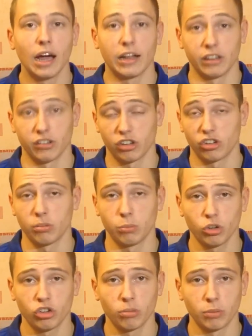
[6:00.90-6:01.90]
однозначно
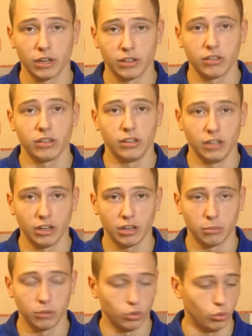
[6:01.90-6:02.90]
больше брать не
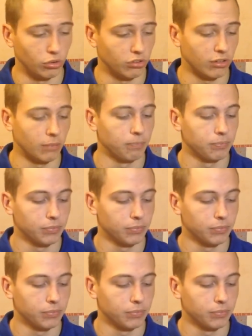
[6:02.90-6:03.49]
рекомендуется